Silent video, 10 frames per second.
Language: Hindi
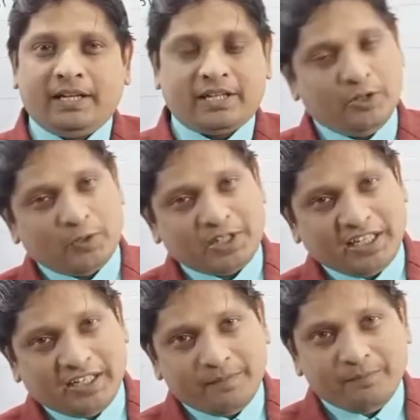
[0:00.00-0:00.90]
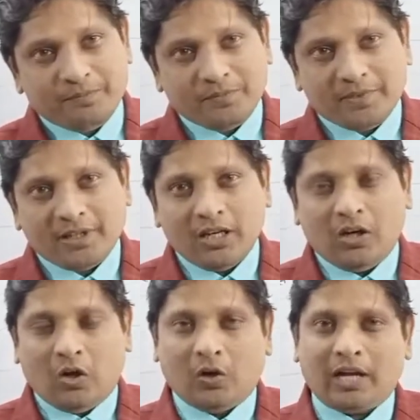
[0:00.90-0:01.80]
सहयोग से
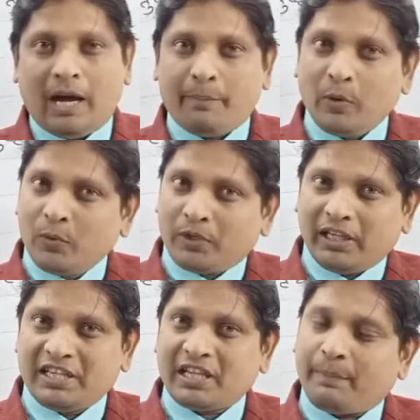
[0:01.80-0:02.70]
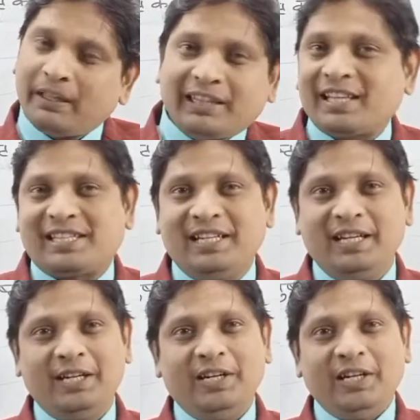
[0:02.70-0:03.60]
और आप लोगों की सफलता से
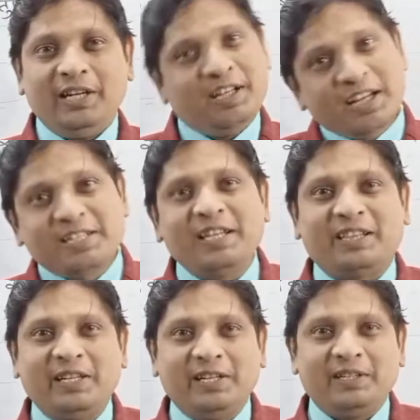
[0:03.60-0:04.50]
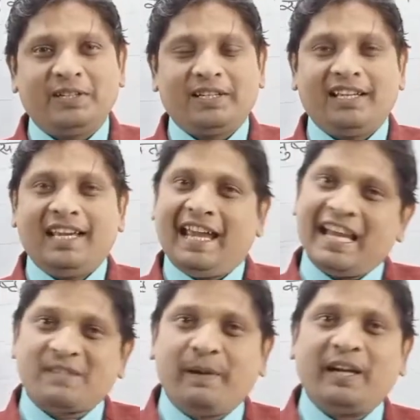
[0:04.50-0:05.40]
निश्चित
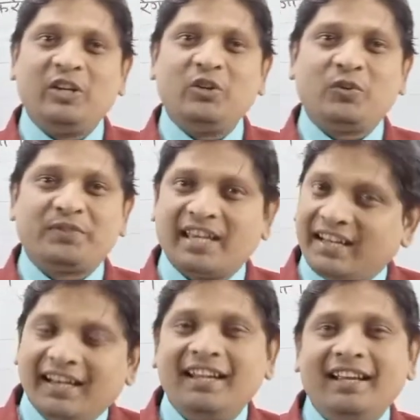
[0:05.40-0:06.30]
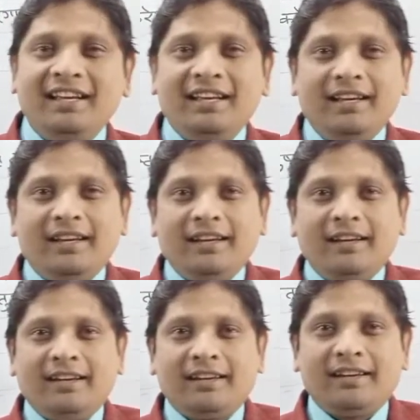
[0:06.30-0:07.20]
एस पांडे यूट्यूब चैनल
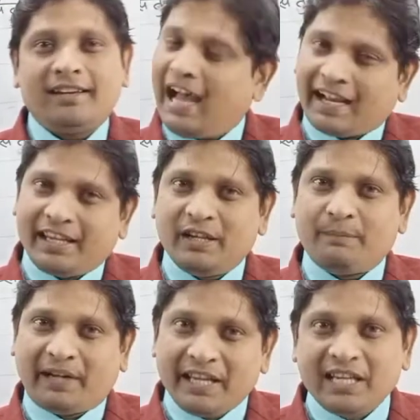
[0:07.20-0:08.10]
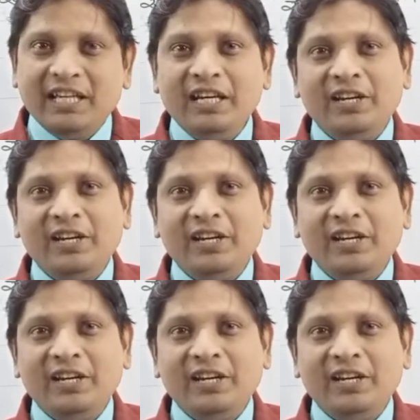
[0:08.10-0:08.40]
आगे बढ़ेगी